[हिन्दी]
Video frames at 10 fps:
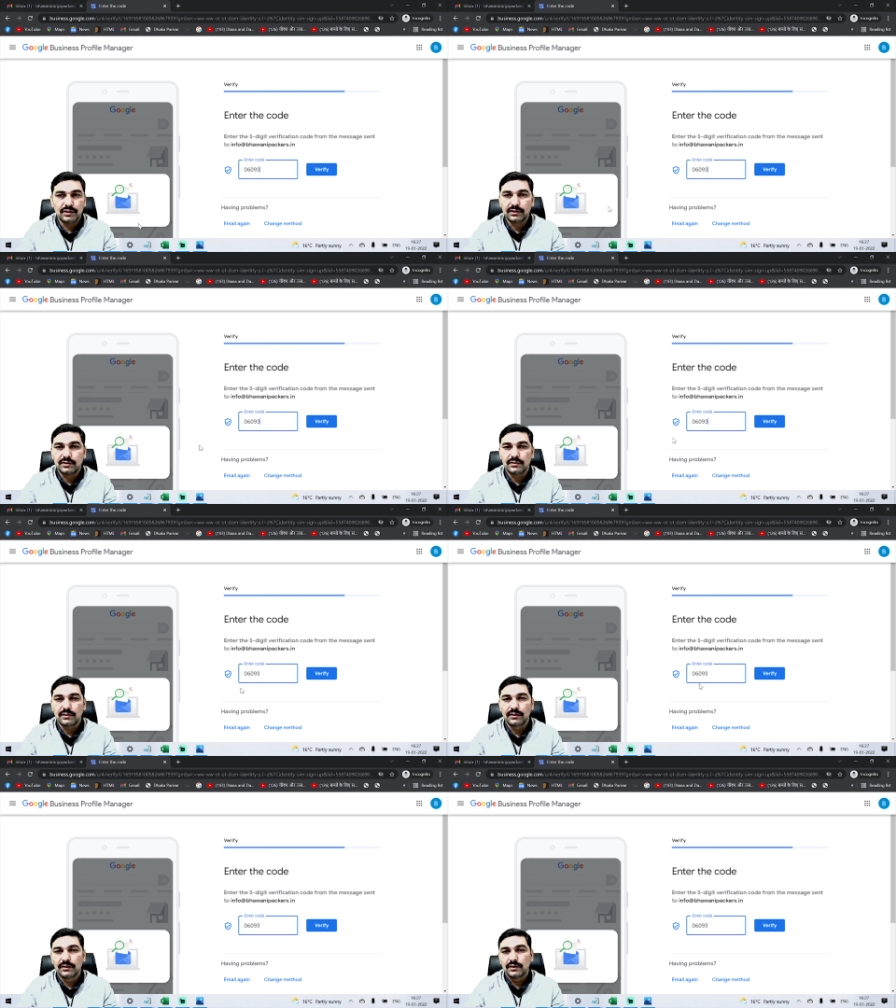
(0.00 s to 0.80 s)
सिक्स
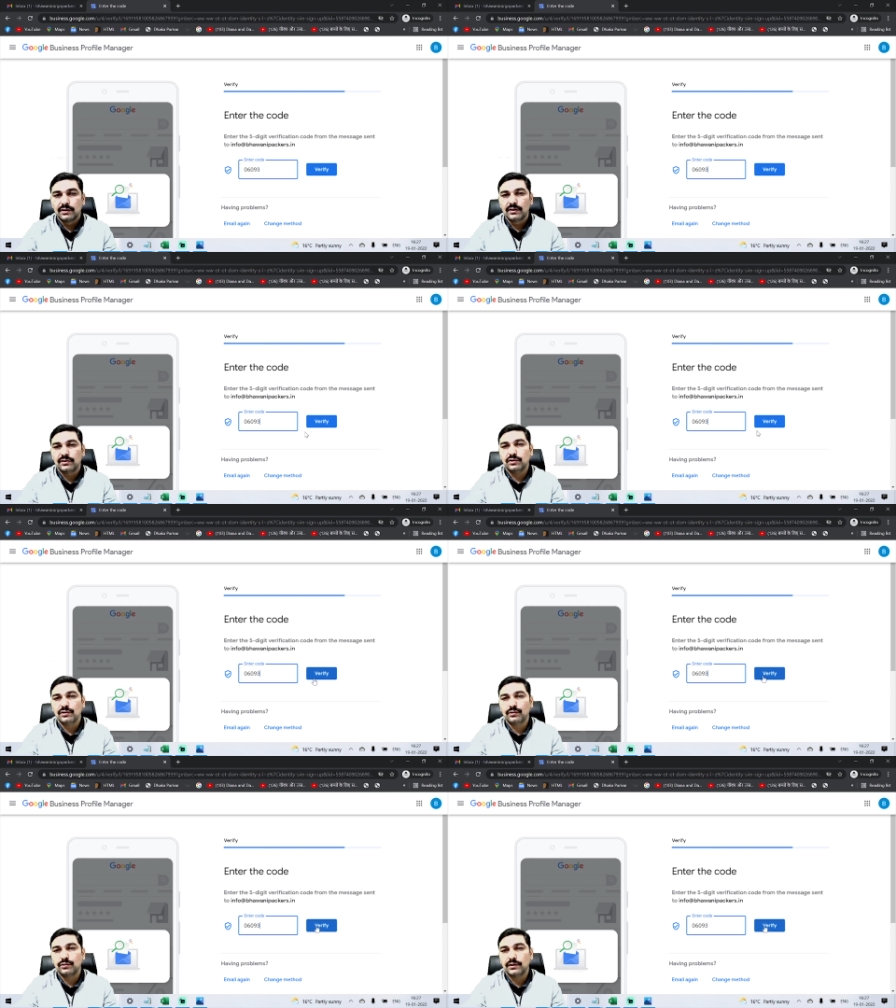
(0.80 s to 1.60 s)

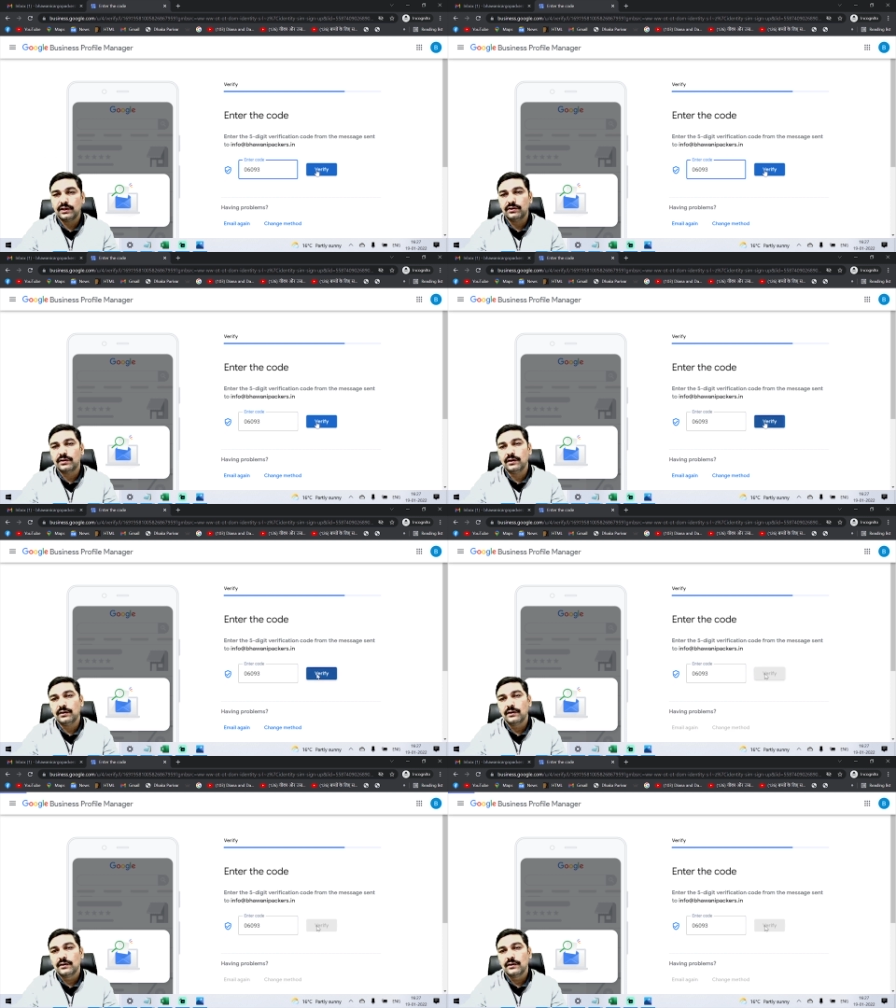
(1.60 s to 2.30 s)
जीरो नाइन थ्री